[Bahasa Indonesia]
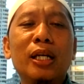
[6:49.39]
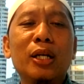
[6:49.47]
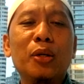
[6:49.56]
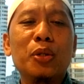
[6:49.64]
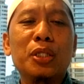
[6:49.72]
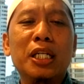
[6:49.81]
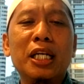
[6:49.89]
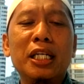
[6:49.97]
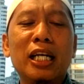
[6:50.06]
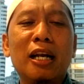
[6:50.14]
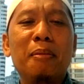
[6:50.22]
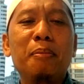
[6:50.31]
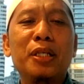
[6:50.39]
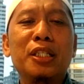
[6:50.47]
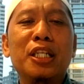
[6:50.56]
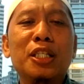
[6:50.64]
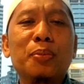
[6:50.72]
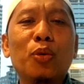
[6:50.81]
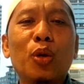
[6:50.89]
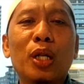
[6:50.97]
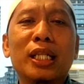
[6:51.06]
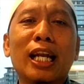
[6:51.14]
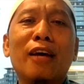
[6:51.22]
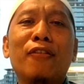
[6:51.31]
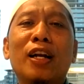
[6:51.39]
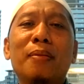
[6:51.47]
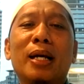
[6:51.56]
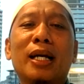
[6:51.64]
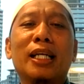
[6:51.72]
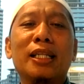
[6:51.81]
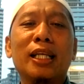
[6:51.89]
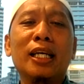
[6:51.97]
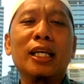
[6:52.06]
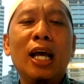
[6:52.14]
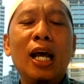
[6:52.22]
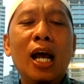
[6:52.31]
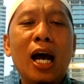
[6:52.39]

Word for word: industri dalam bisnis multi level marketing